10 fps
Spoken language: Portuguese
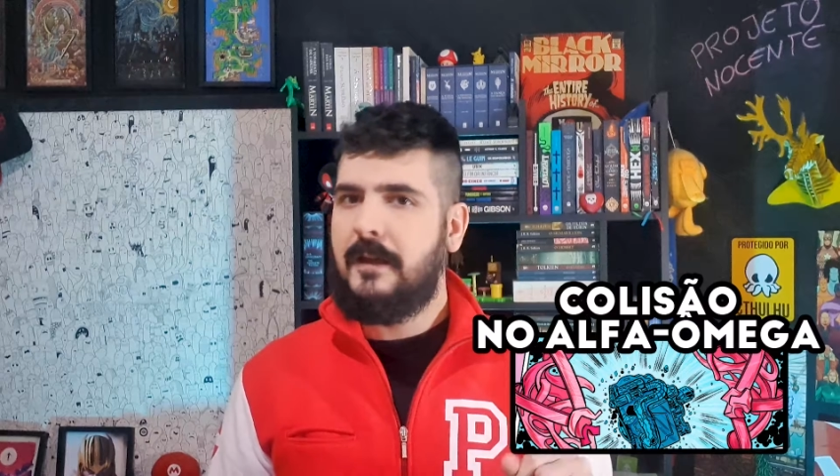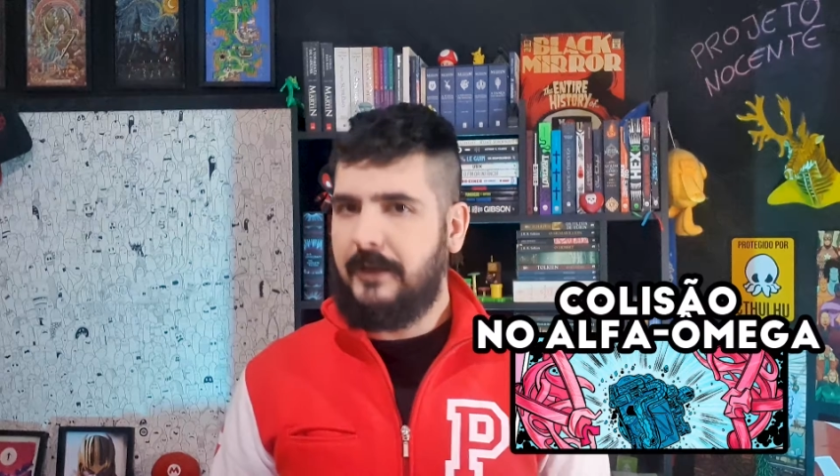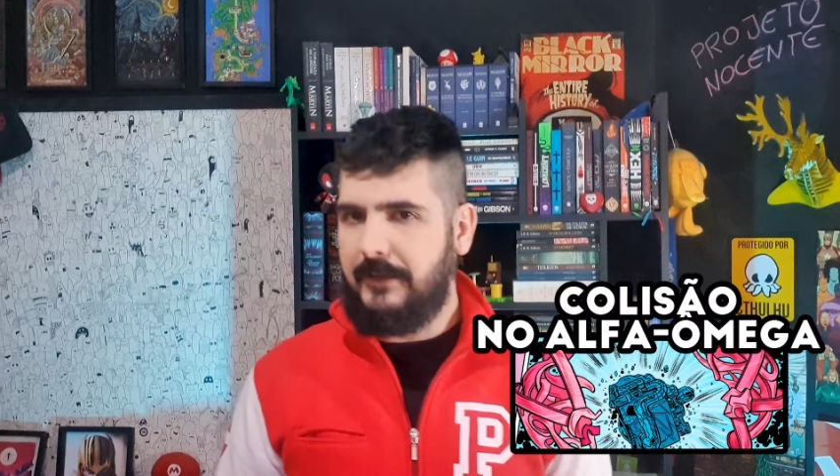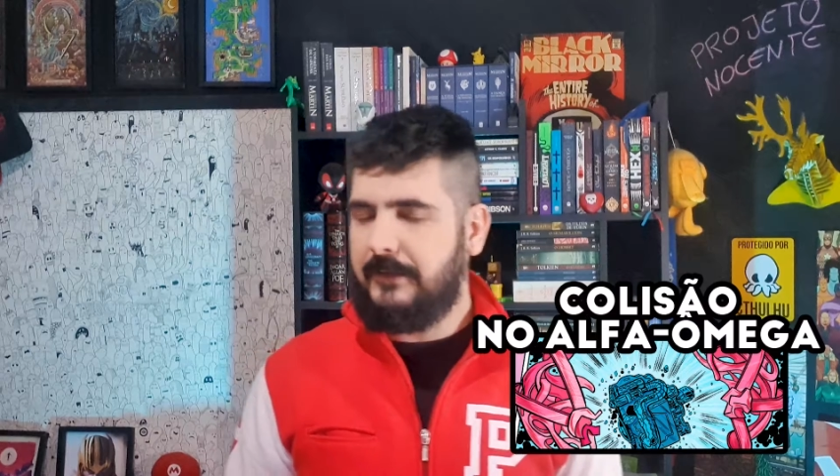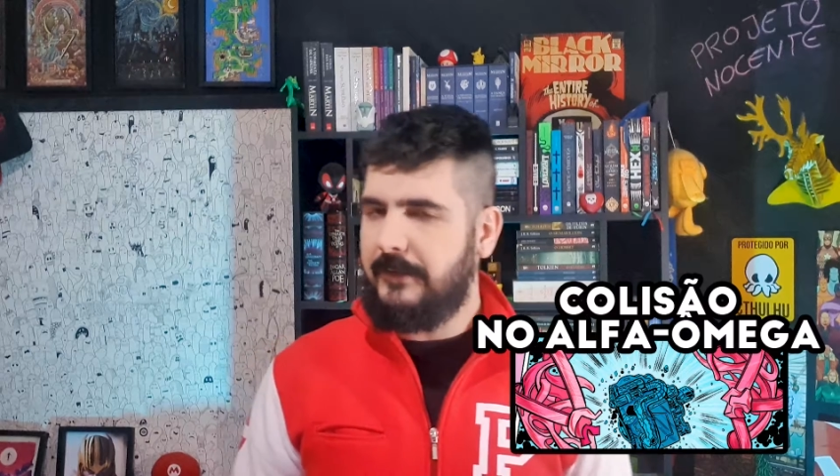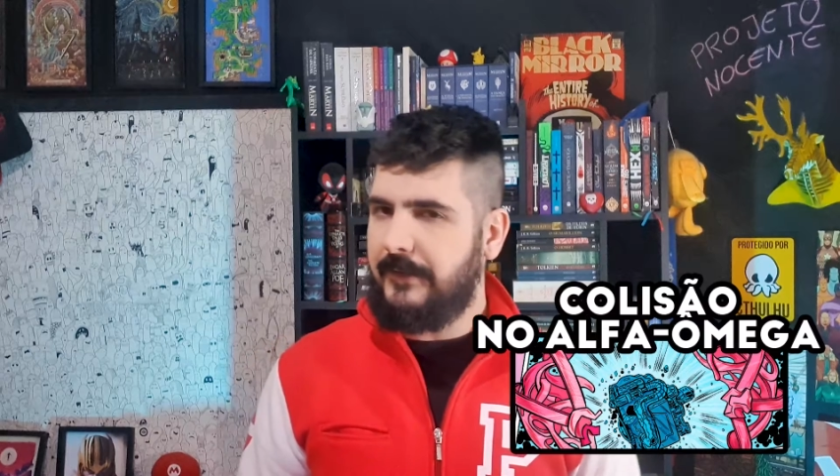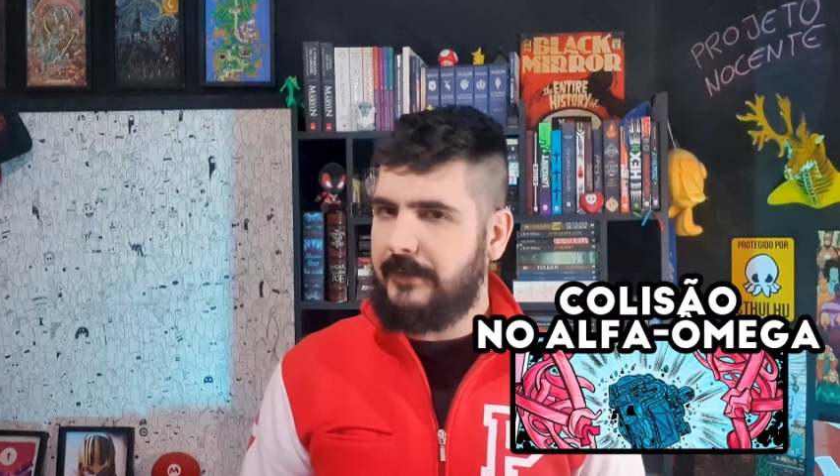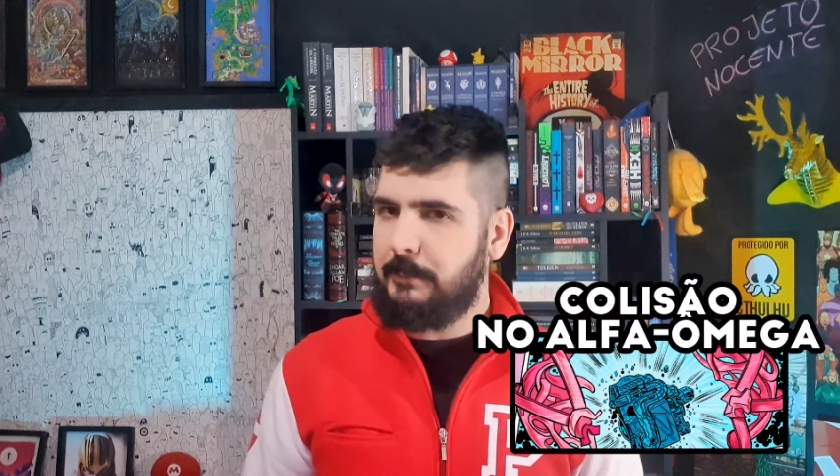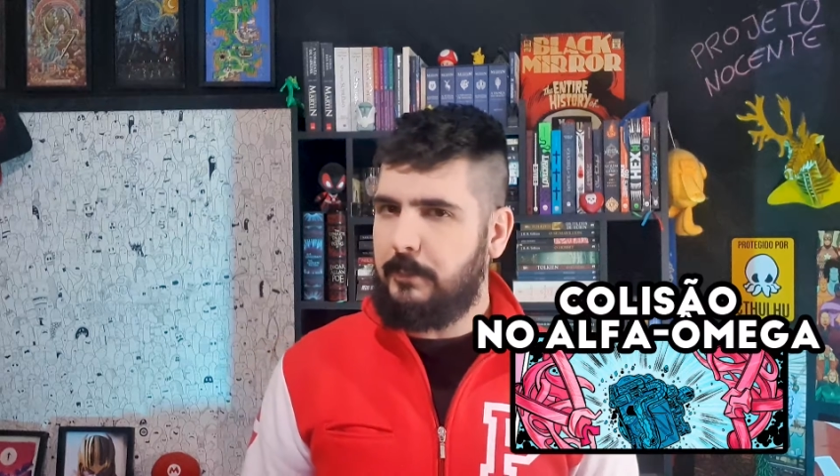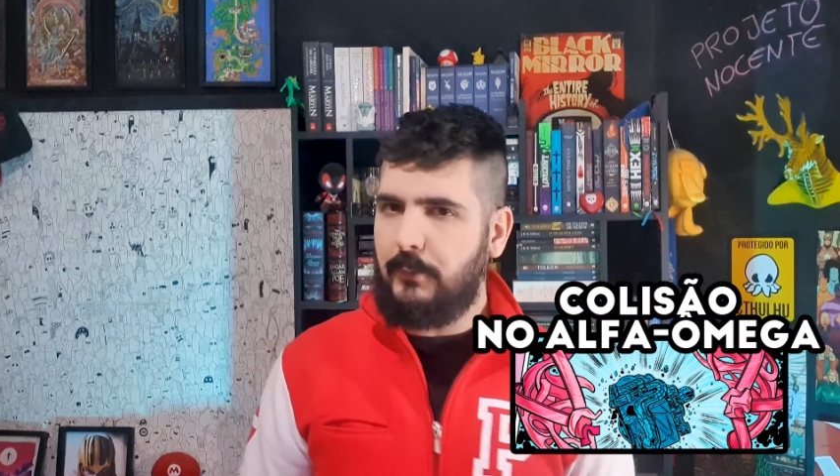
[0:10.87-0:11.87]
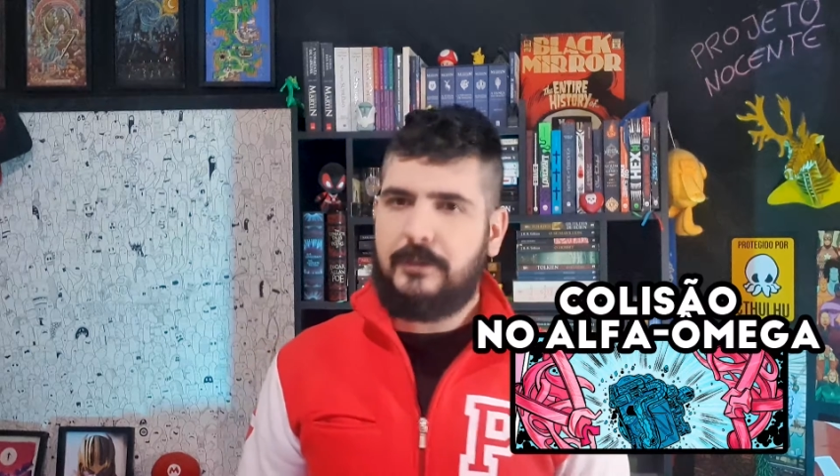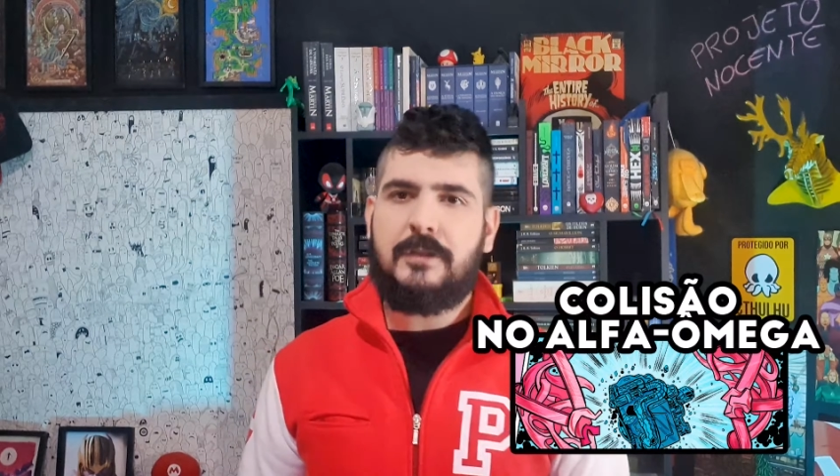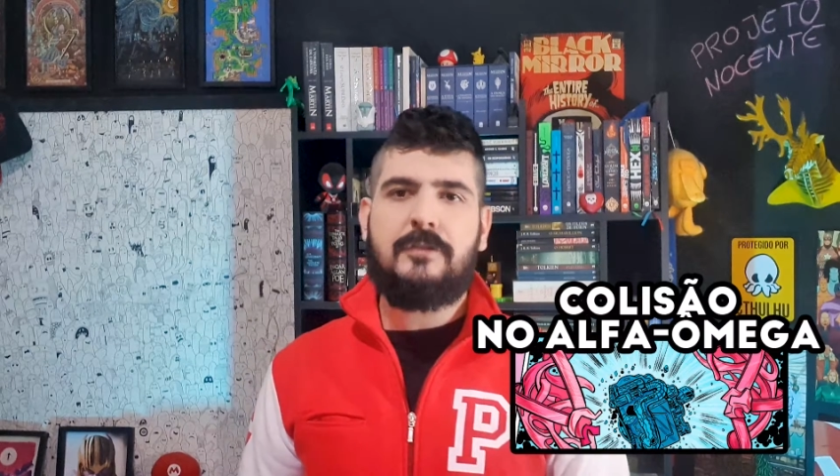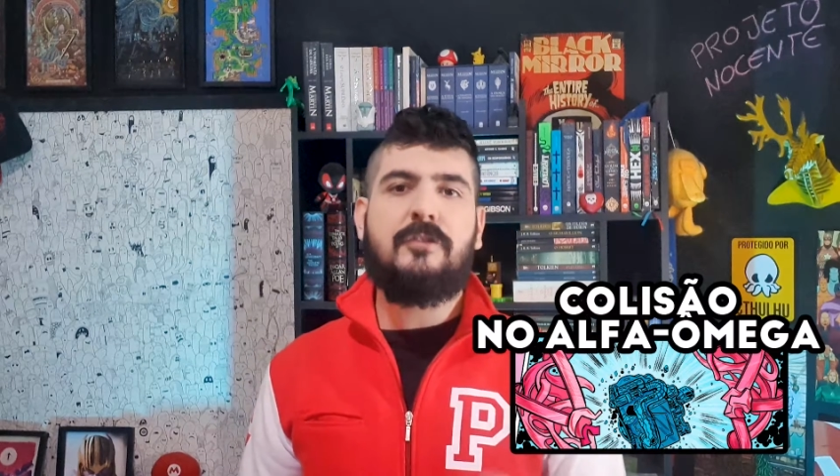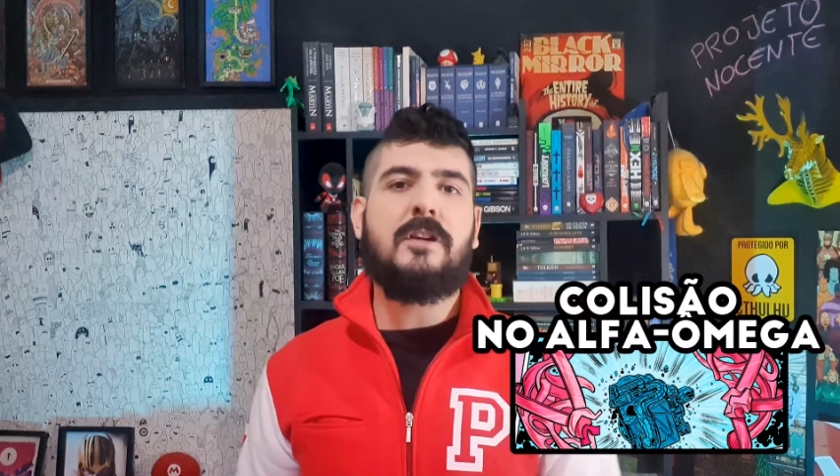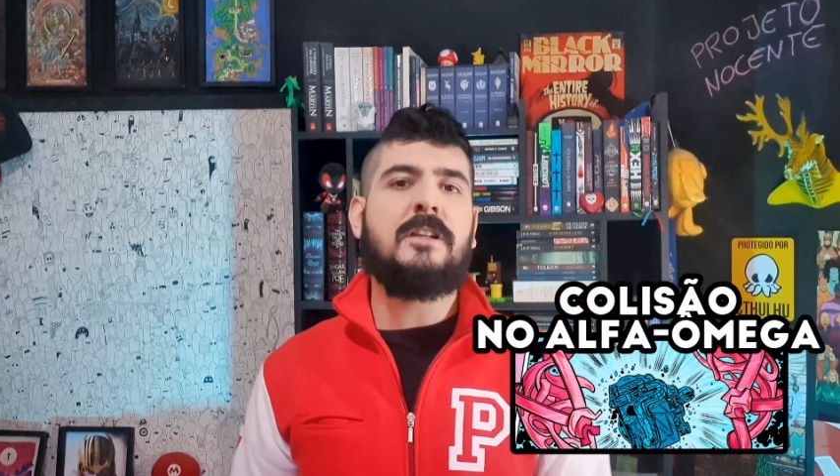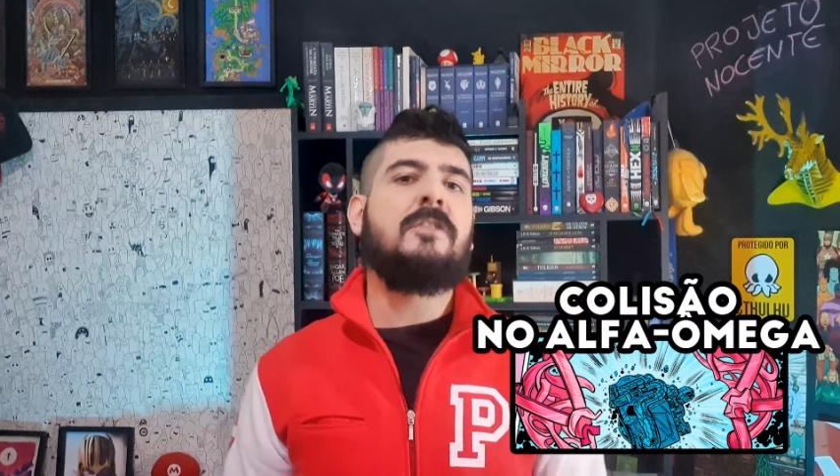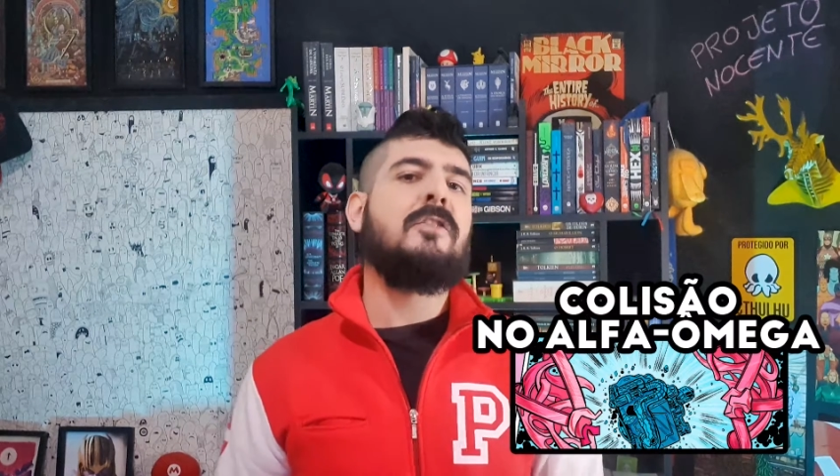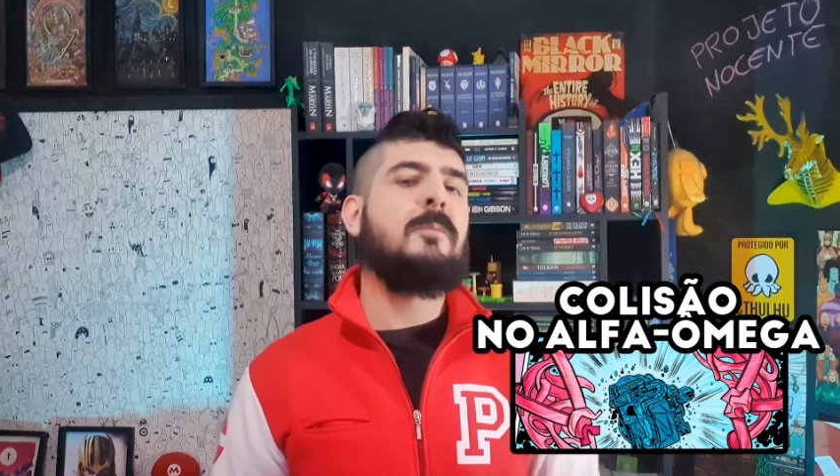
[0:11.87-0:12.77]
E que desse ponto em diante